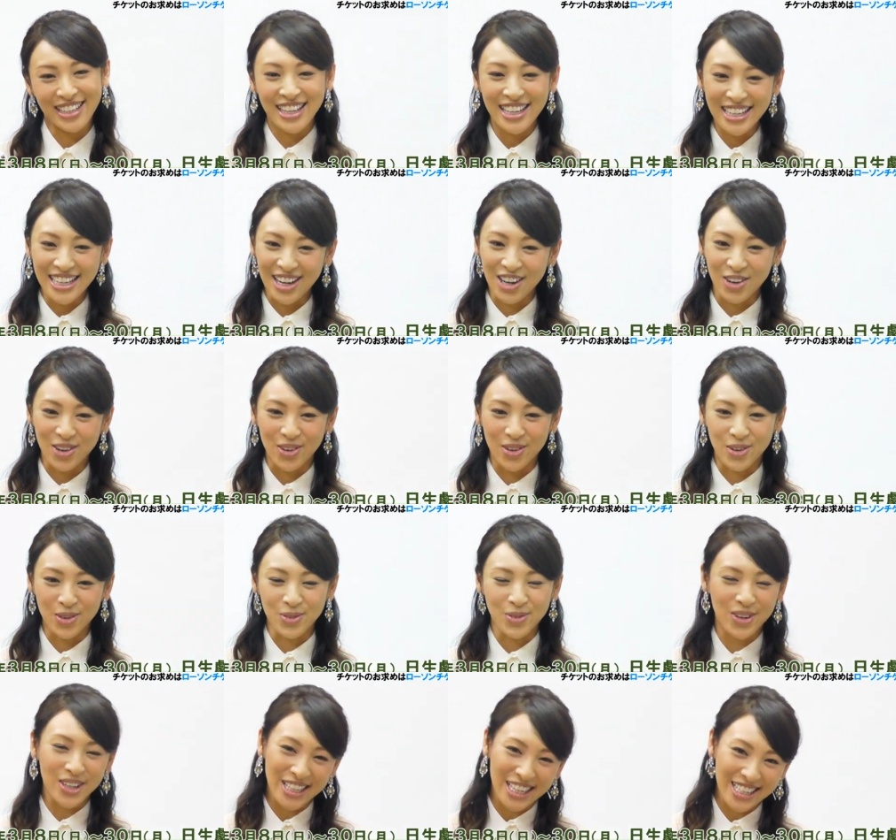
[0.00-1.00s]
何かこう
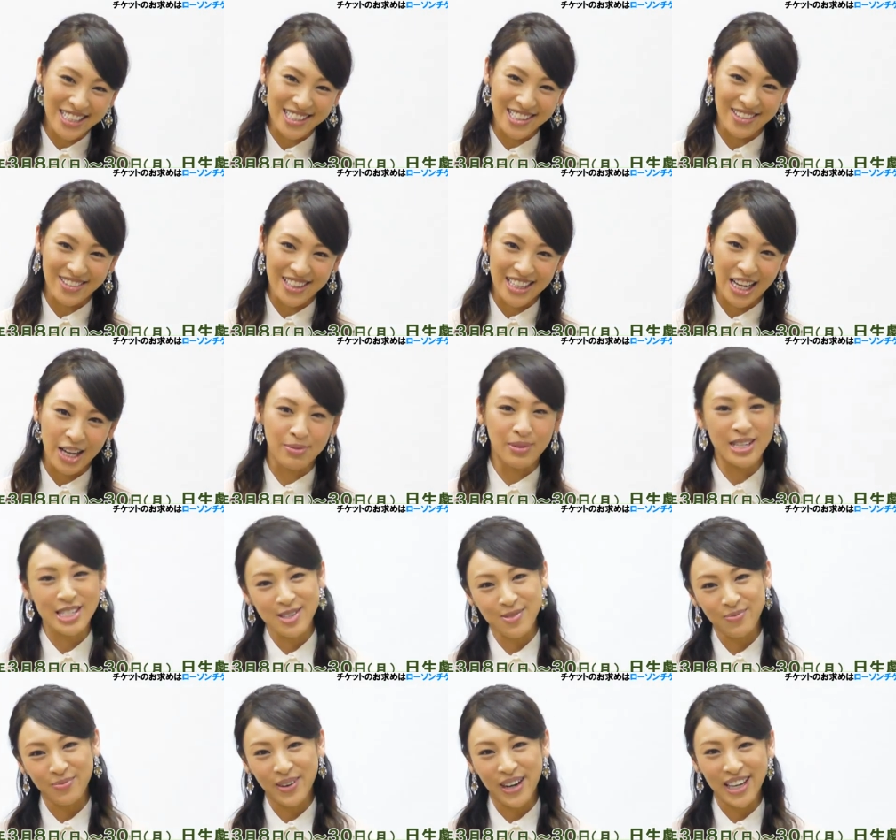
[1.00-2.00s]
思い出すような、甘
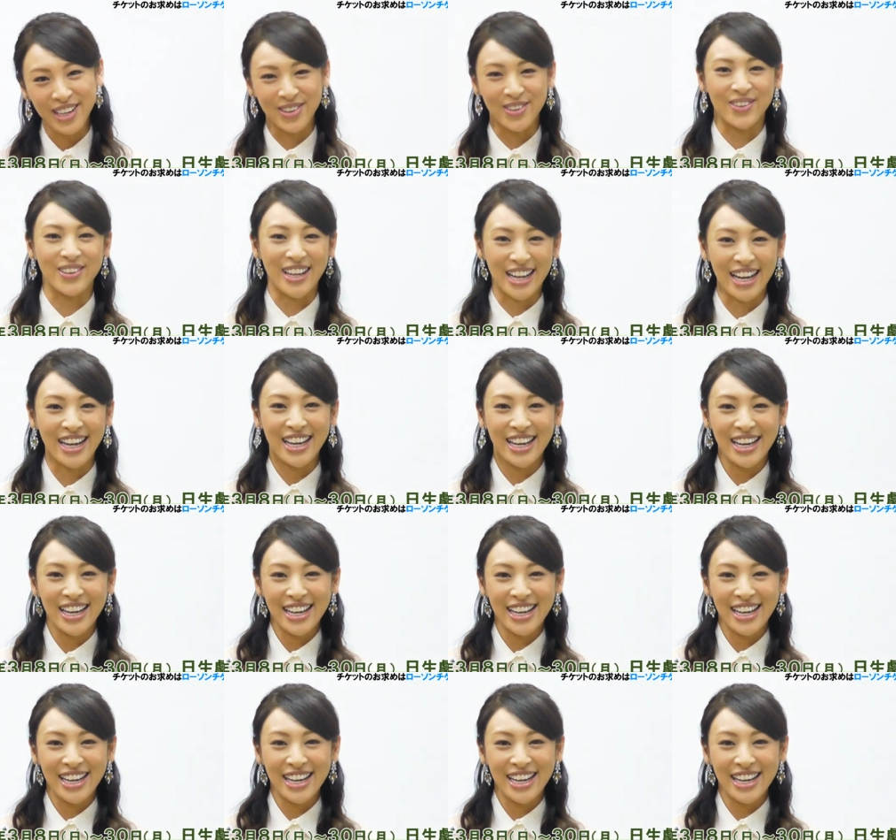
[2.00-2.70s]
酸っぱいような